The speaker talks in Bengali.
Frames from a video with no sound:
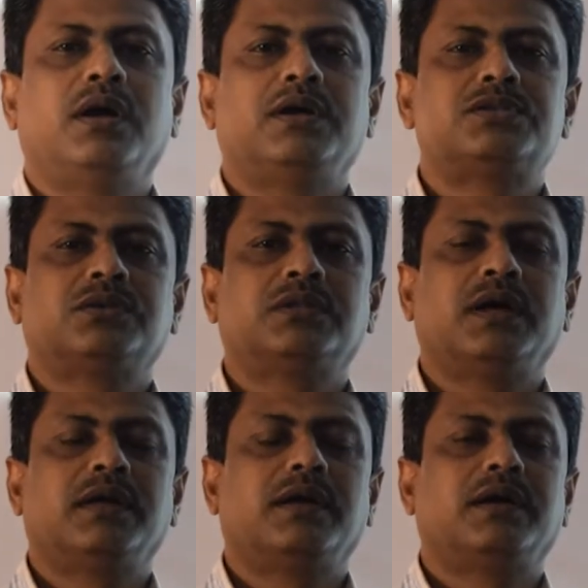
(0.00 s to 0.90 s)
এই
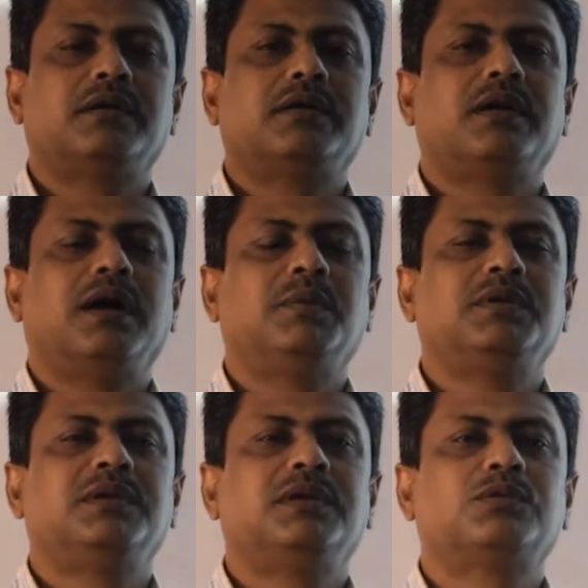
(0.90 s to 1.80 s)
সন্ধ্যায়
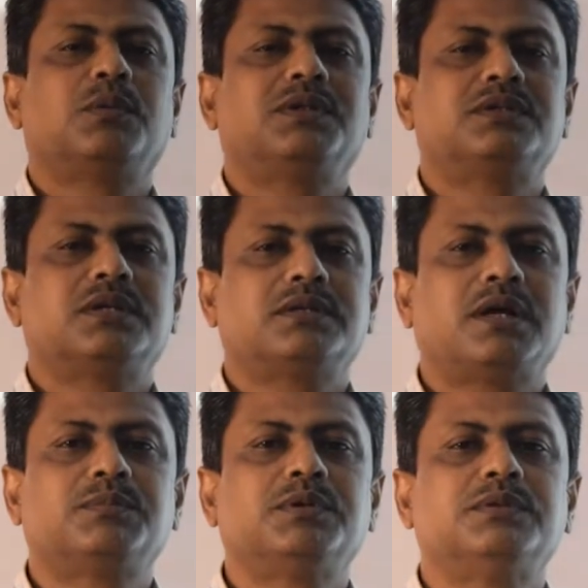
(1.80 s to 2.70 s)
আমি তোমাদের সাথে
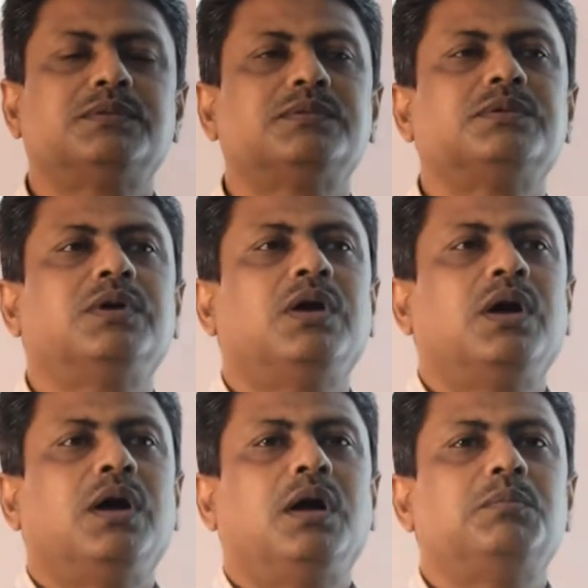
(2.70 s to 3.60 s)
থাকব
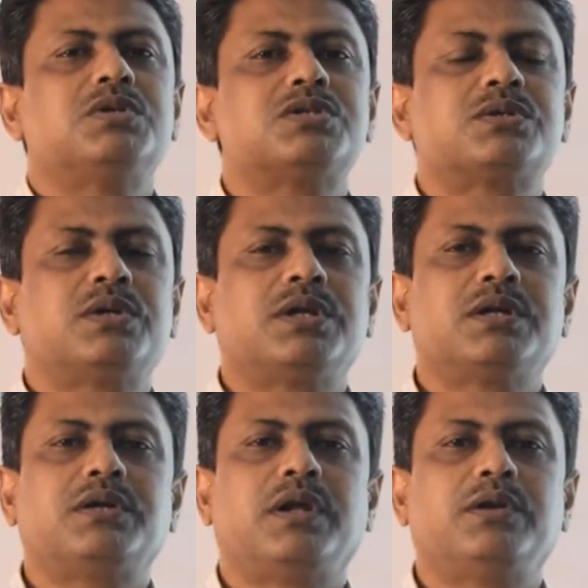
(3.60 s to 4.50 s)
বিশেষ করে
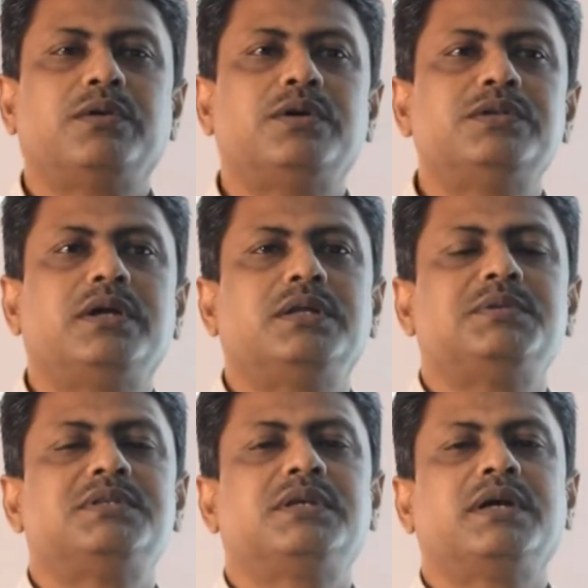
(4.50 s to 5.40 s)
রেডিওলজি অ্যান্ড
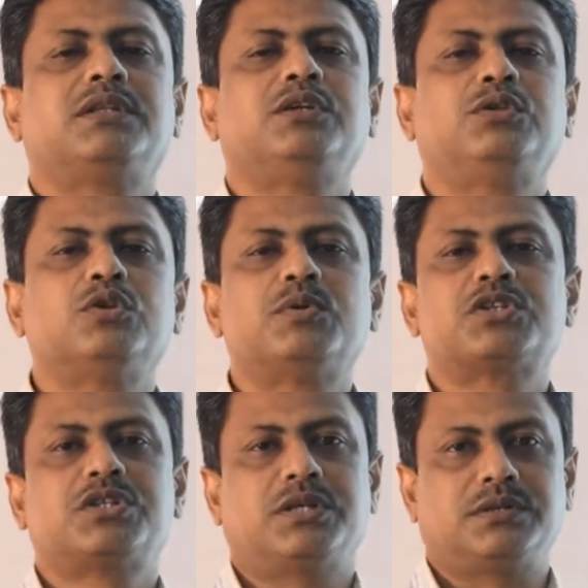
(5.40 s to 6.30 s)
ইমেজিংয়ের দ্বিতীয়
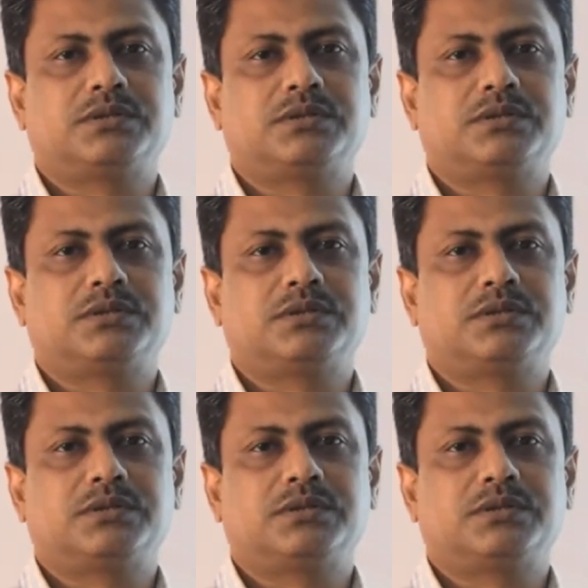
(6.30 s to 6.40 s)
বর্ষের